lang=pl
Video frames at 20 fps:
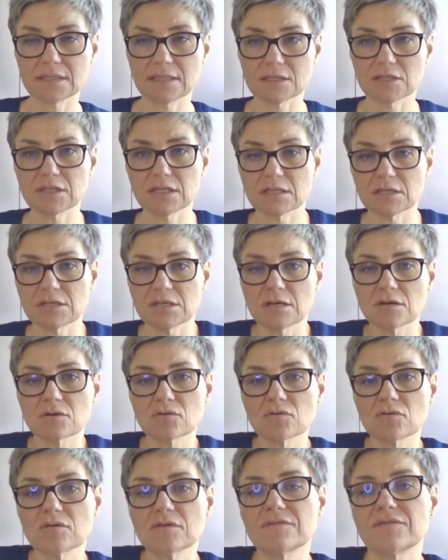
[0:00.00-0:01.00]
zaczyna się
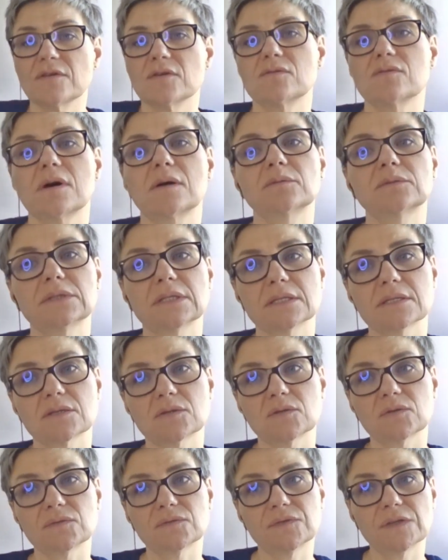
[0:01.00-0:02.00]
ruch wokół
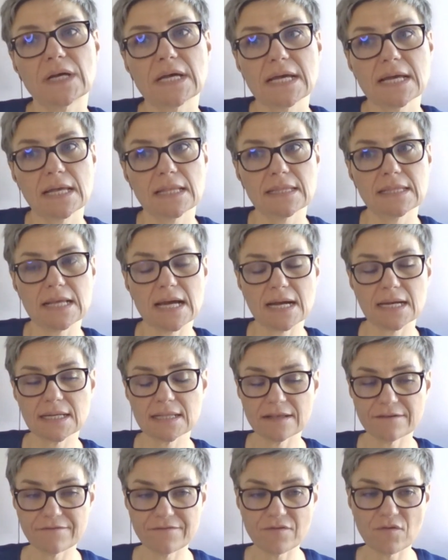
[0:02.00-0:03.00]
autystów.
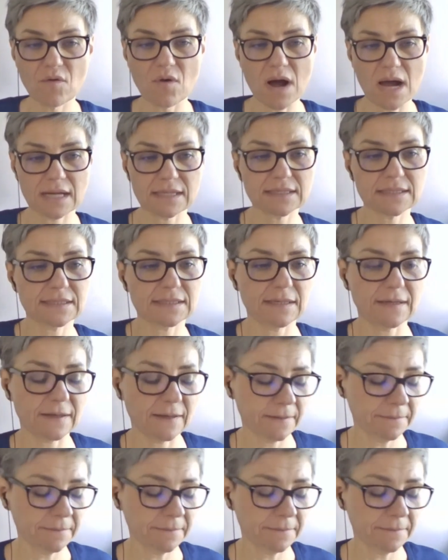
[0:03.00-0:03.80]
Nagle władze